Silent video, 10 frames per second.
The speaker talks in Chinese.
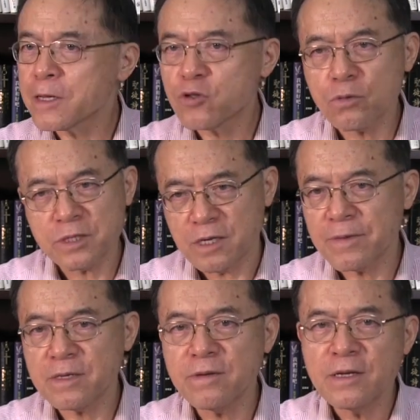那弟兄姐
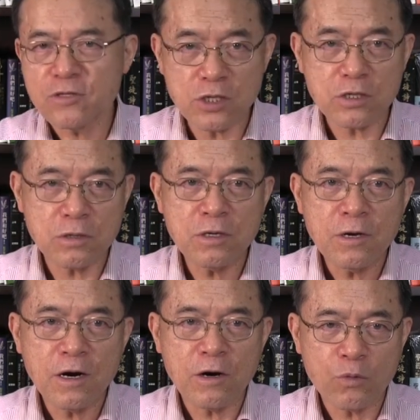妹，其实
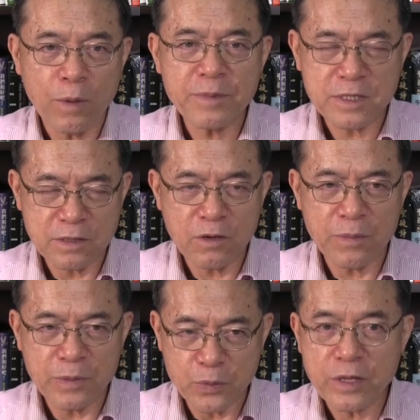呃，我们
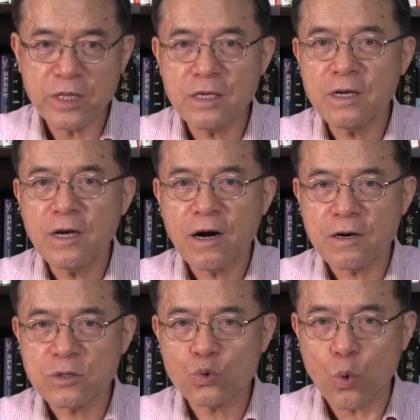我们愿意
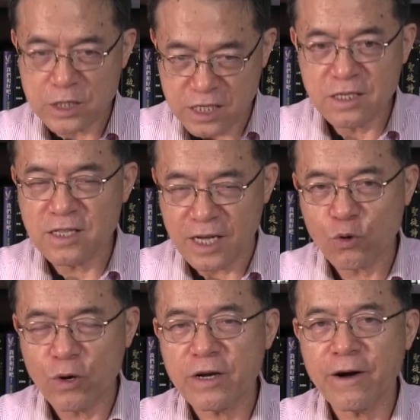啊多吃一
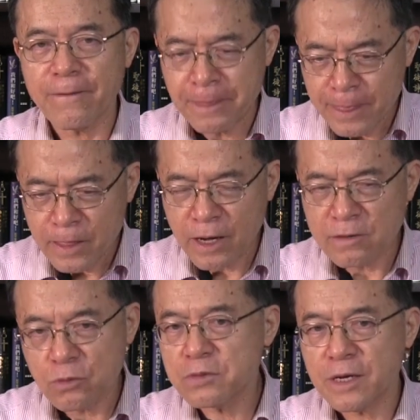点亏哈。
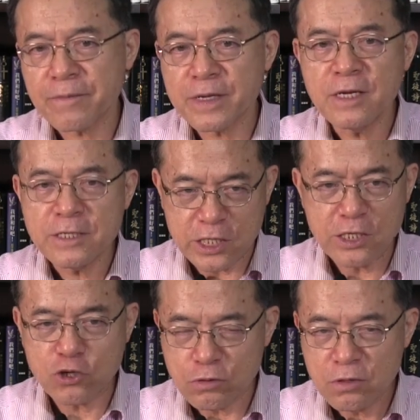那弟兄姐妹，
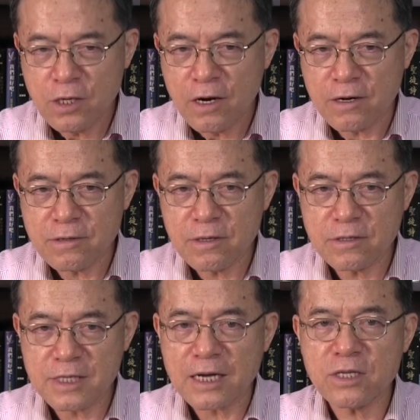其实
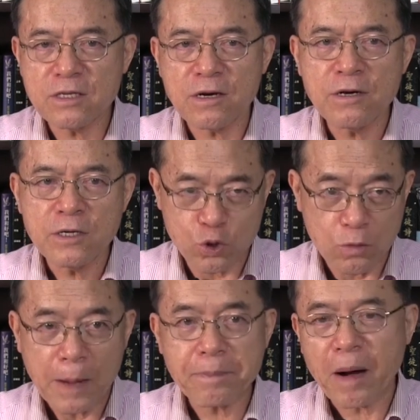呃，上帝呢
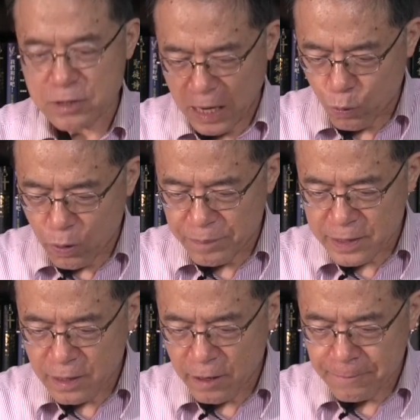就来报答我
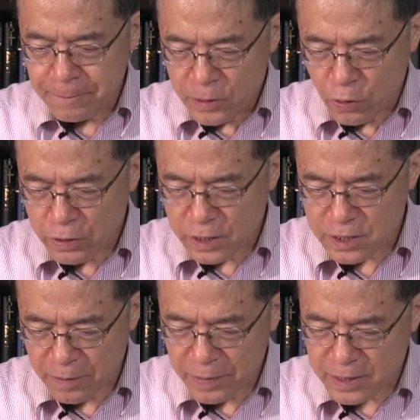们哈。有一个
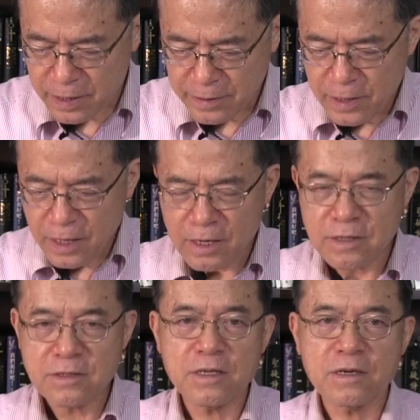姐妹呢，
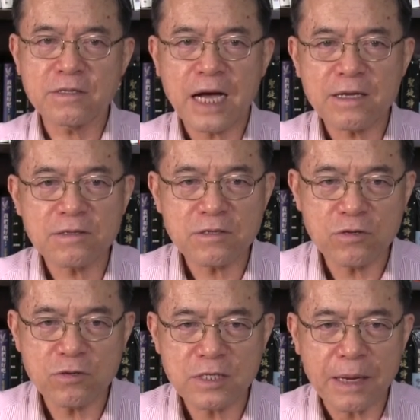呃，那她
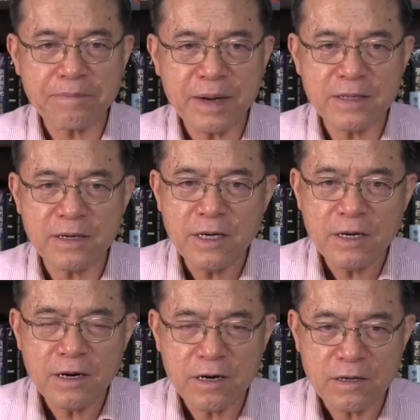就上班呢。
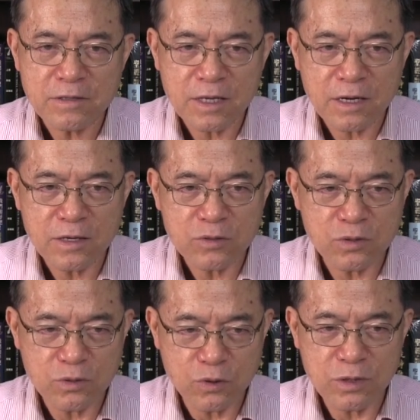呃，这个
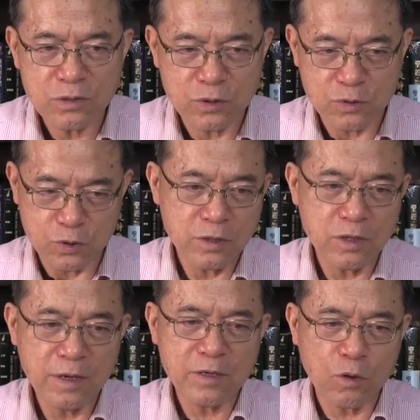就觉
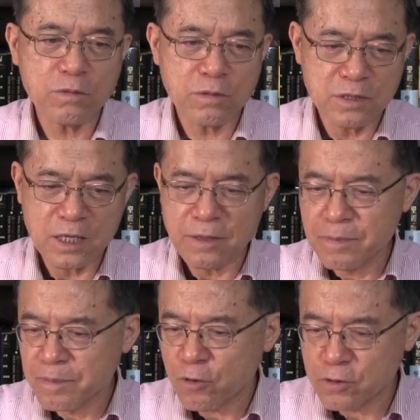得呃，公这个
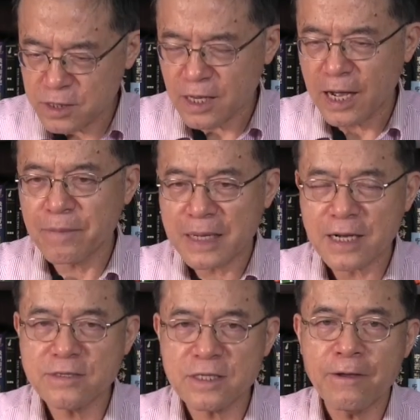办公室还蛮
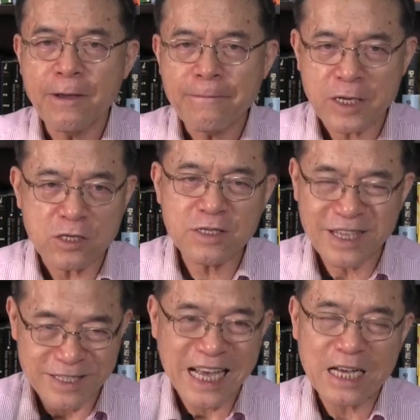干净，可是
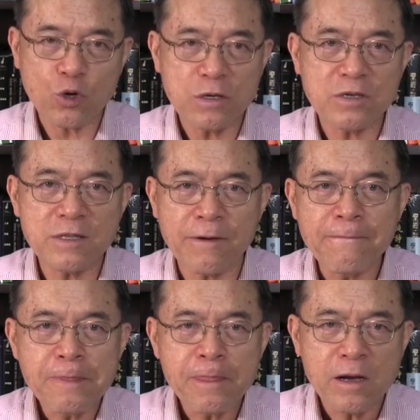呢，茶水间
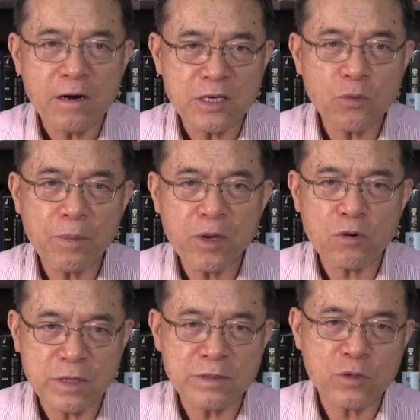呢，呃，因为没
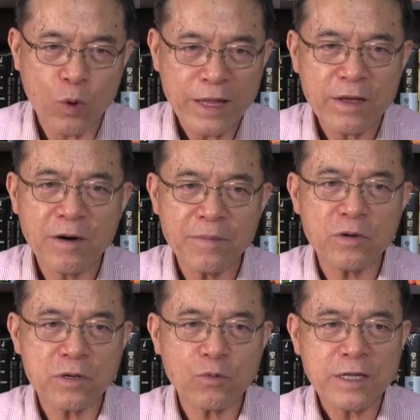有人管哈，
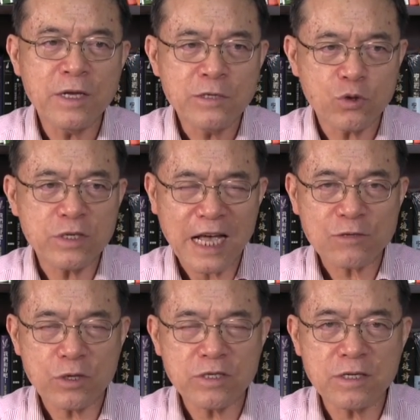没有人管，所以
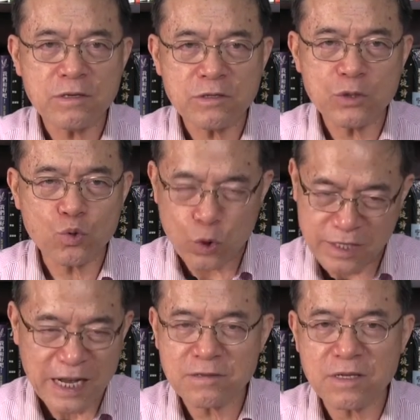茶水间呢是最
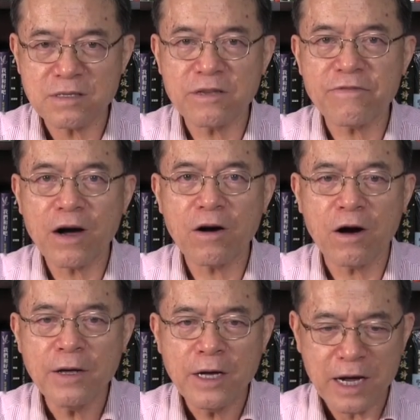脏的地方
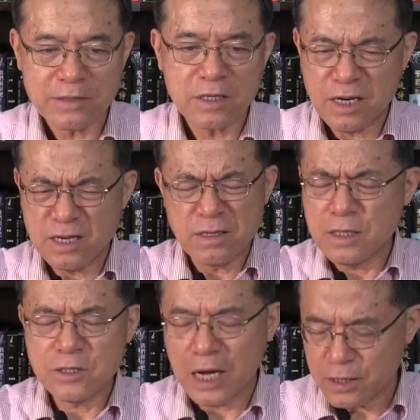哈。啊，这个汗
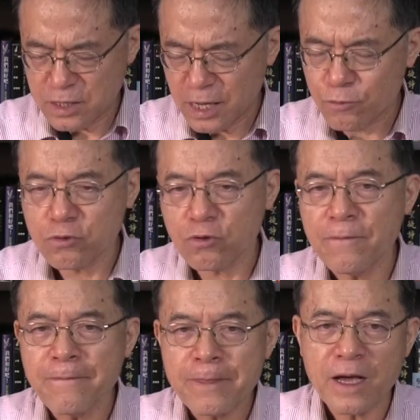一塌一塌糊
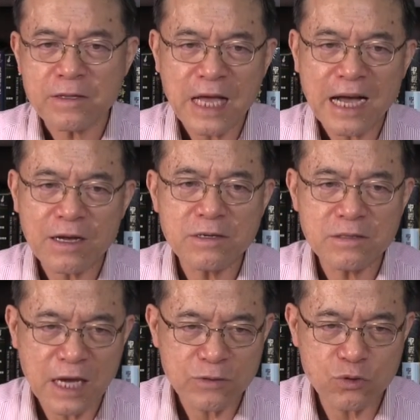涂。那
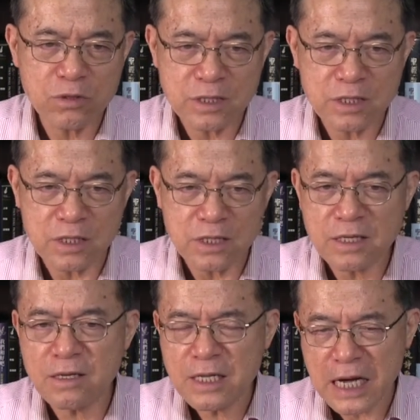他他去了几
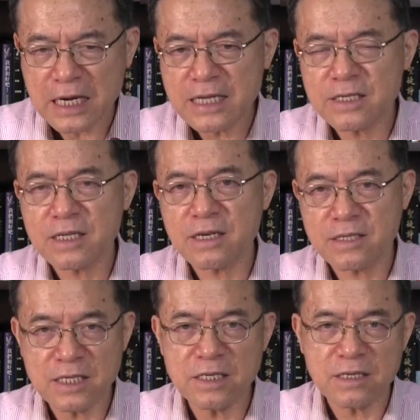天，他看见
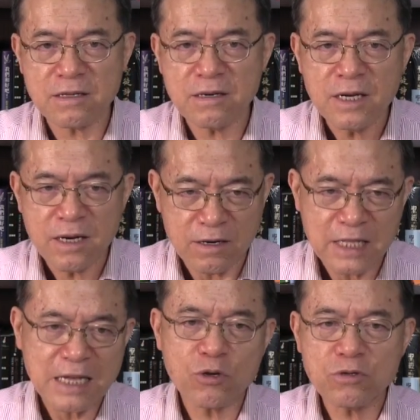那情形呢，
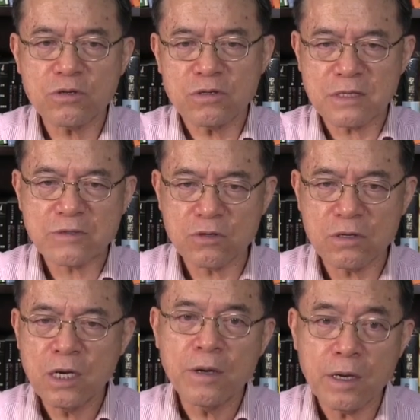啊，他就去，他就
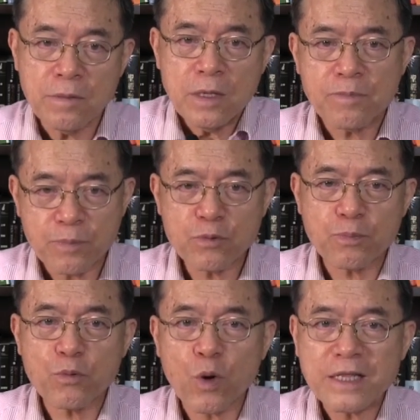呃，不
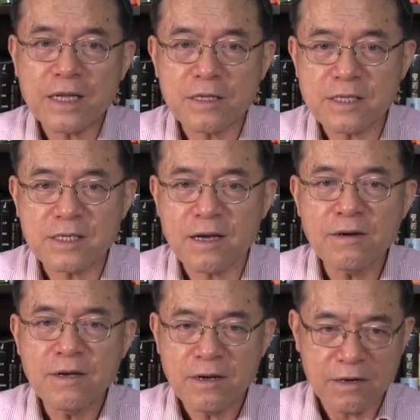不关他的事
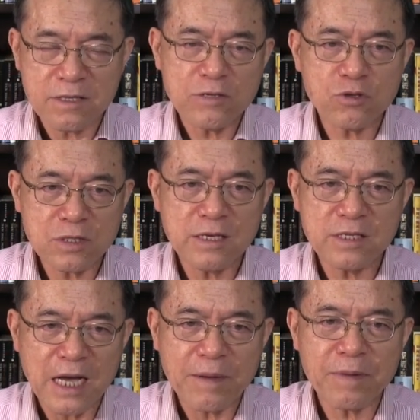啊，啊，他就在
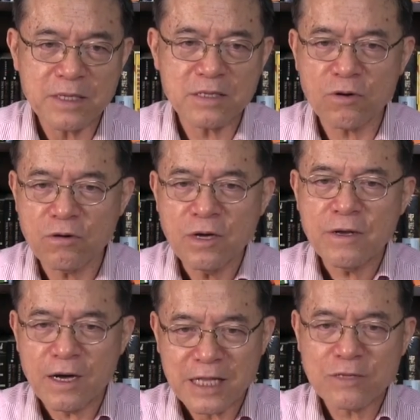下班的时候
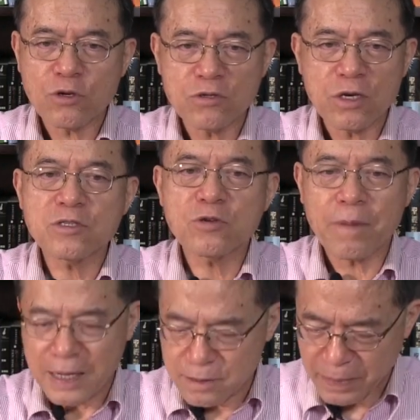啊，他就先去
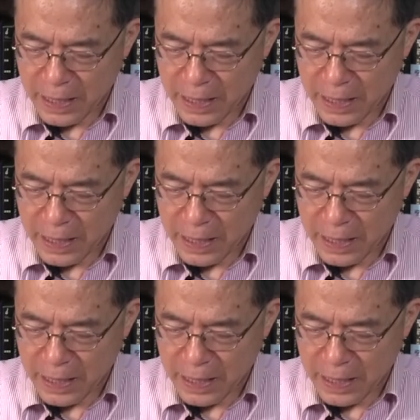把它